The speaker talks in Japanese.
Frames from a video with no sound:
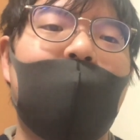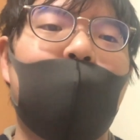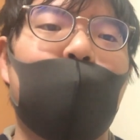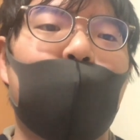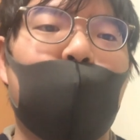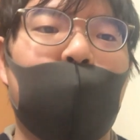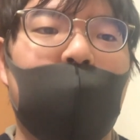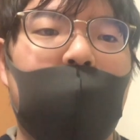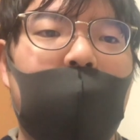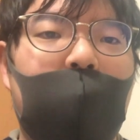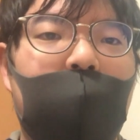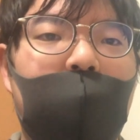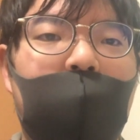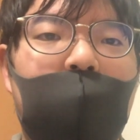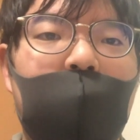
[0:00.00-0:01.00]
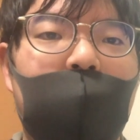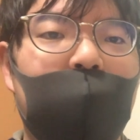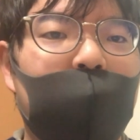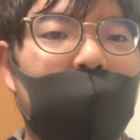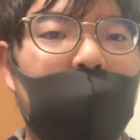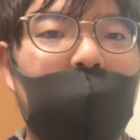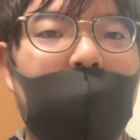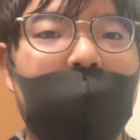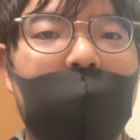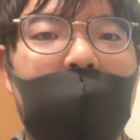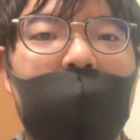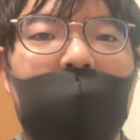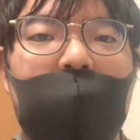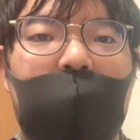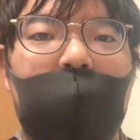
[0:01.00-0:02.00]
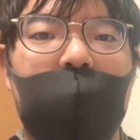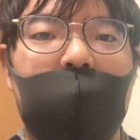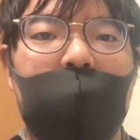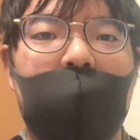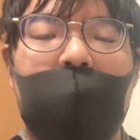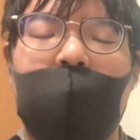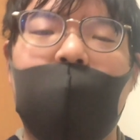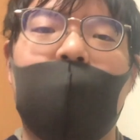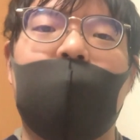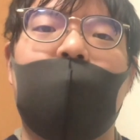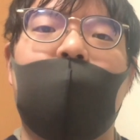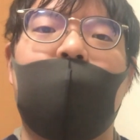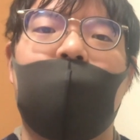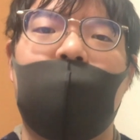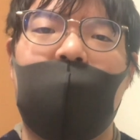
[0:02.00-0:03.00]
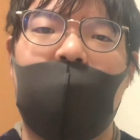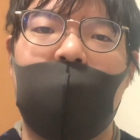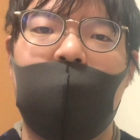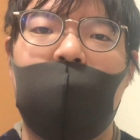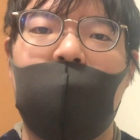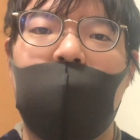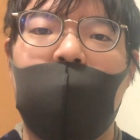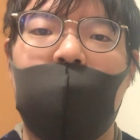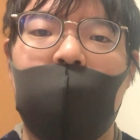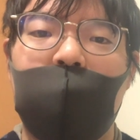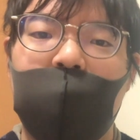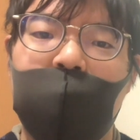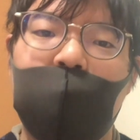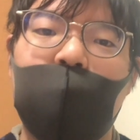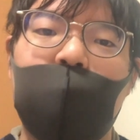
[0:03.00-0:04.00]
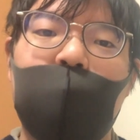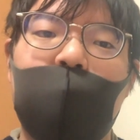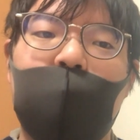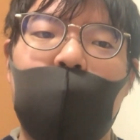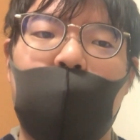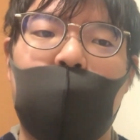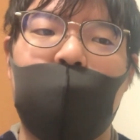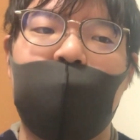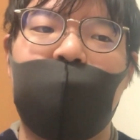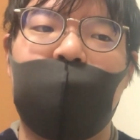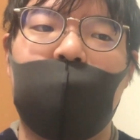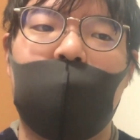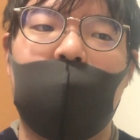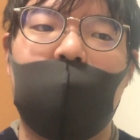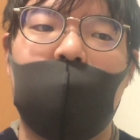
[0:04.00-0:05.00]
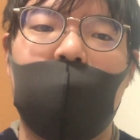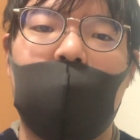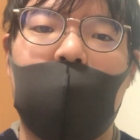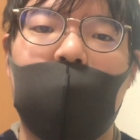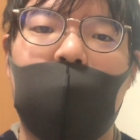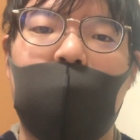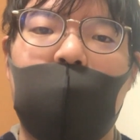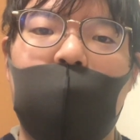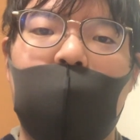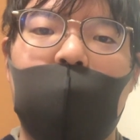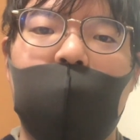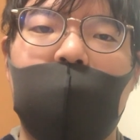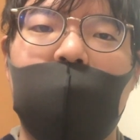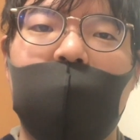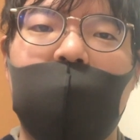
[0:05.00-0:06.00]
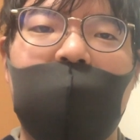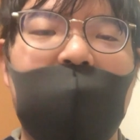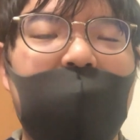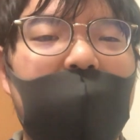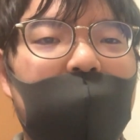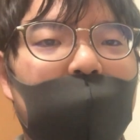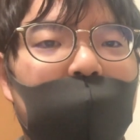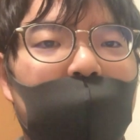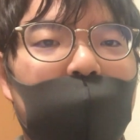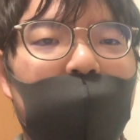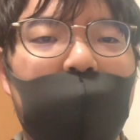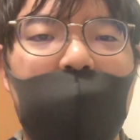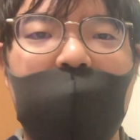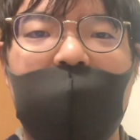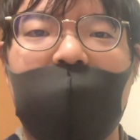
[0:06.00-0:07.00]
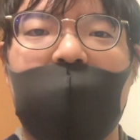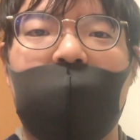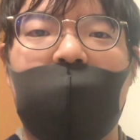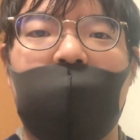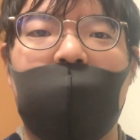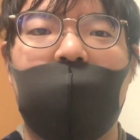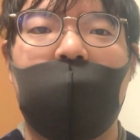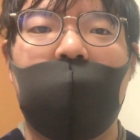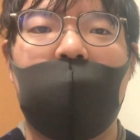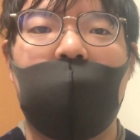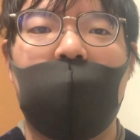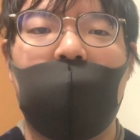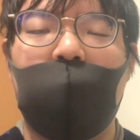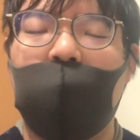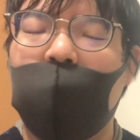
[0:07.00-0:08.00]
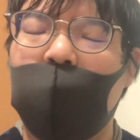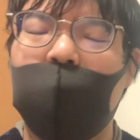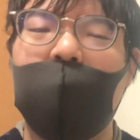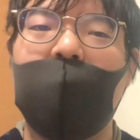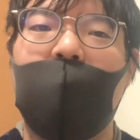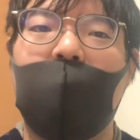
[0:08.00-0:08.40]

インドというか、それは何か考えたんですね。そうすると、あの、試験の上に立つ。これ